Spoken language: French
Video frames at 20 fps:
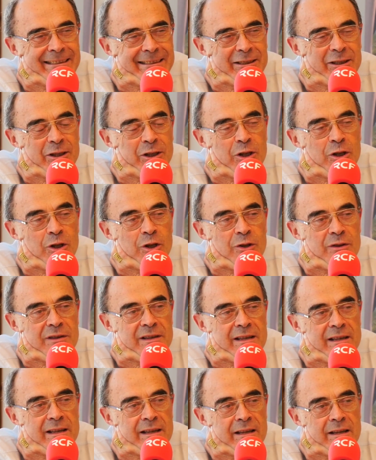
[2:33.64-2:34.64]
Non, non, non,
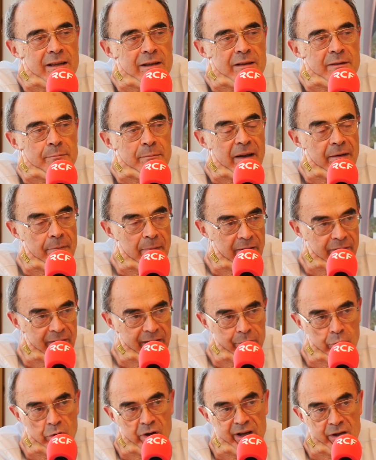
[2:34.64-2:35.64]
c'est ma, vraie
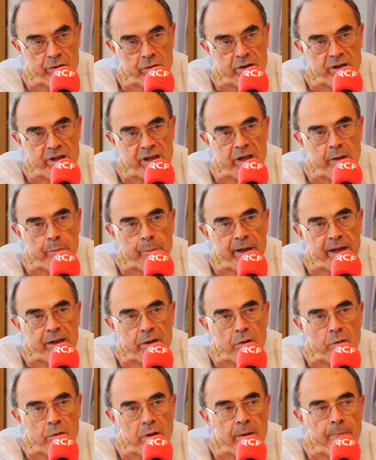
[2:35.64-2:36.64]
vocation, c'est d'être
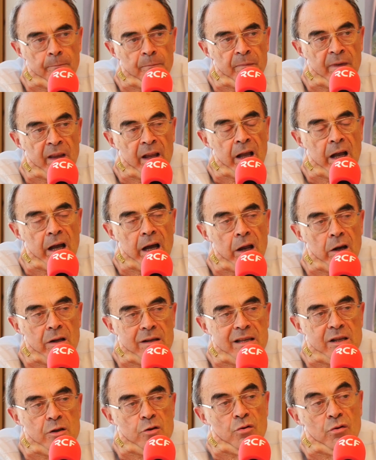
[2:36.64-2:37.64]
prêtre, quoi. Alors
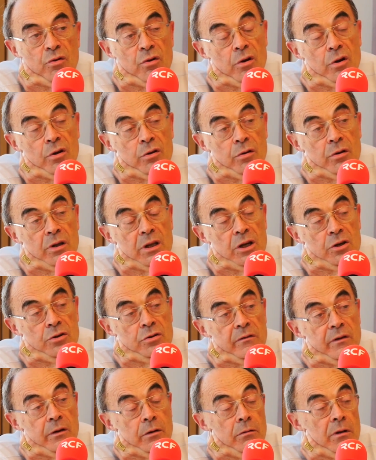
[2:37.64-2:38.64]
c'est sûr que quand on est
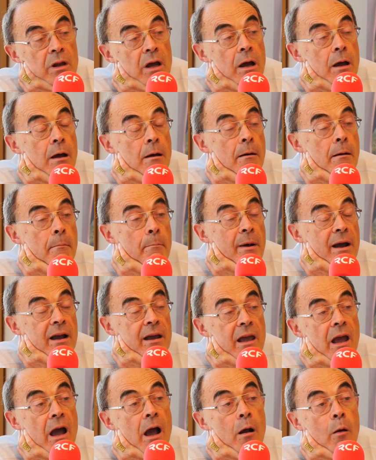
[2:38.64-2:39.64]
archevêque, on a un
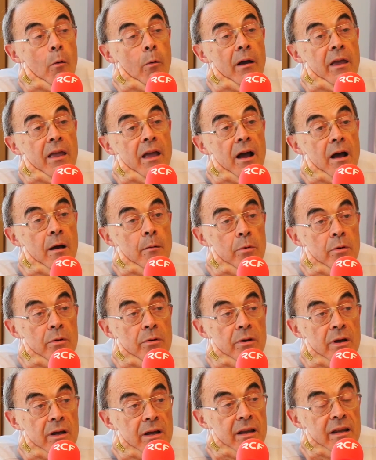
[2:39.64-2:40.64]
paquet
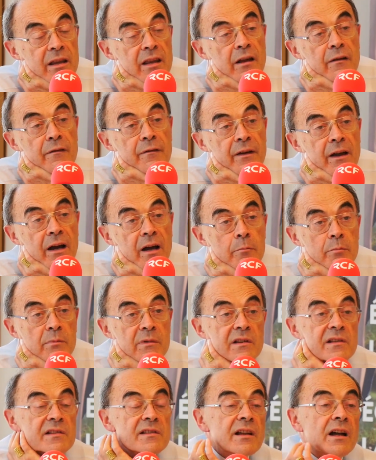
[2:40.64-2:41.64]
incroyable d'affaires
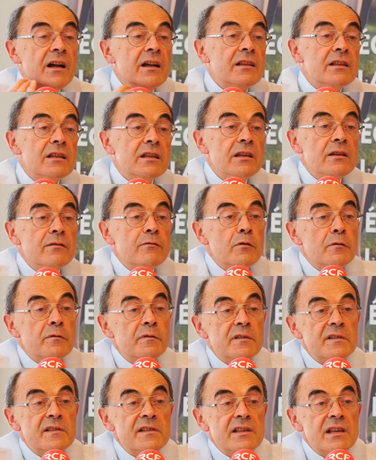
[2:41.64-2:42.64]
administratives,
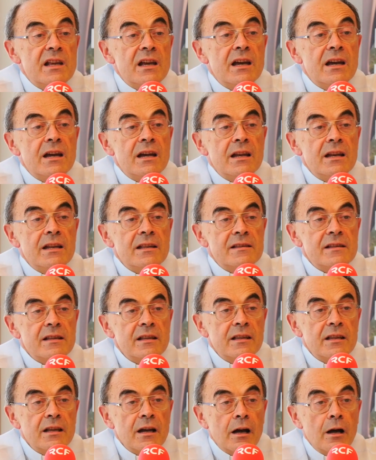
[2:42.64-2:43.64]
officielles, etc.,
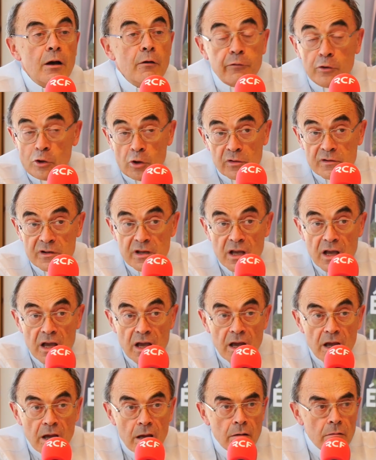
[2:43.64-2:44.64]

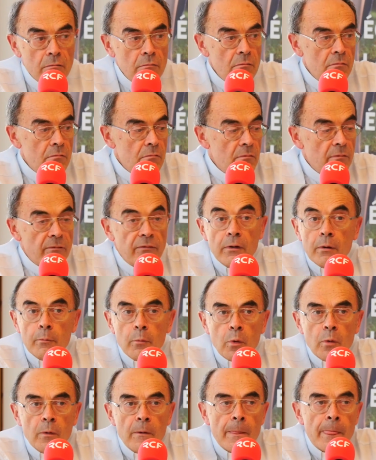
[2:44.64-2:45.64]
financières, euh, enfin
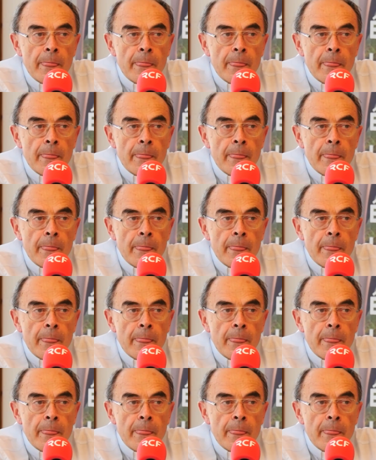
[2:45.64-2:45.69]
bon,